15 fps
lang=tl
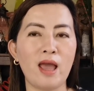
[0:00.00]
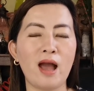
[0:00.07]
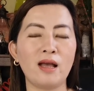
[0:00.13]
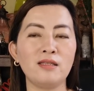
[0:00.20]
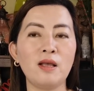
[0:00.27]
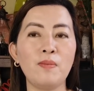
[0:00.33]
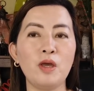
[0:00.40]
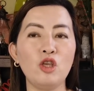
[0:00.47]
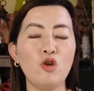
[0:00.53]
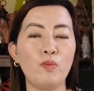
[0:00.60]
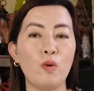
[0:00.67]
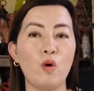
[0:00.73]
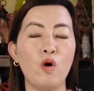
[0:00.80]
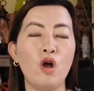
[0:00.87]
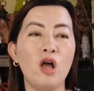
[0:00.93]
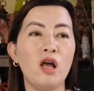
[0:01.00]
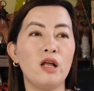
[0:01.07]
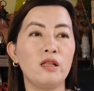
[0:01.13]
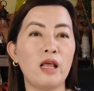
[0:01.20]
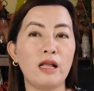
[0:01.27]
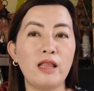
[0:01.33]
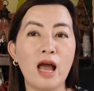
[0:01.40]
Kaya sabihin niyo po,
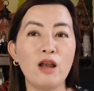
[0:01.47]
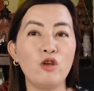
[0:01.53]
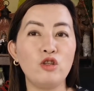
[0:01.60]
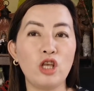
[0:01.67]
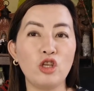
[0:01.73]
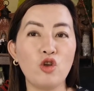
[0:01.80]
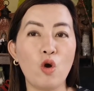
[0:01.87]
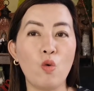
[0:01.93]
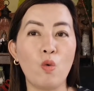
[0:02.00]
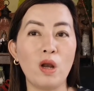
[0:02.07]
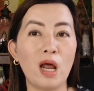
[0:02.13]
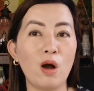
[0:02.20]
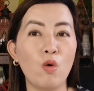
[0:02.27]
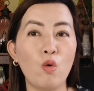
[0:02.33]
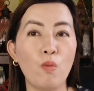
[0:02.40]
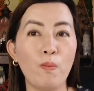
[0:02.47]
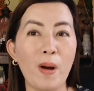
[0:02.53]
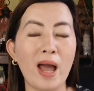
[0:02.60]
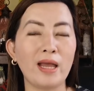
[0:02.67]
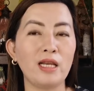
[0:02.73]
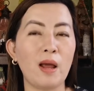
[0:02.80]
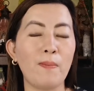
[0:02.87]
dadaloy sa inyo ang walang
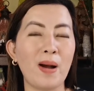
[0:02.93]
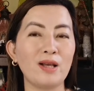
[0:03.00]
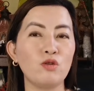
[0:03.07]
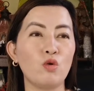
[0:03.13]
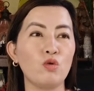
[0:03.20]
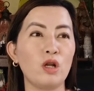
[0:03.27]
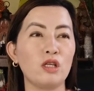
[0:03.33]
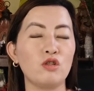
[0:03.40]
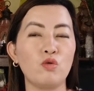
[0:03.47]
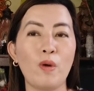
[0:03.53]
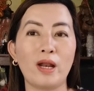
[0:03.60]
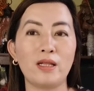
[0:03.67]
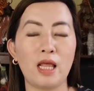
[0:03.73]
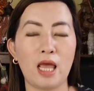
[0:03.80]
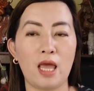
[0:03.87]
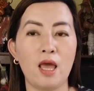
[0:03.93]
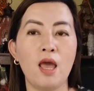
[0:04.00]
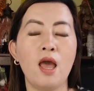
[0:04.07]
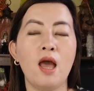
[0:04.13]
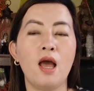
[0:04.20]
humpay na pasok ng swerte.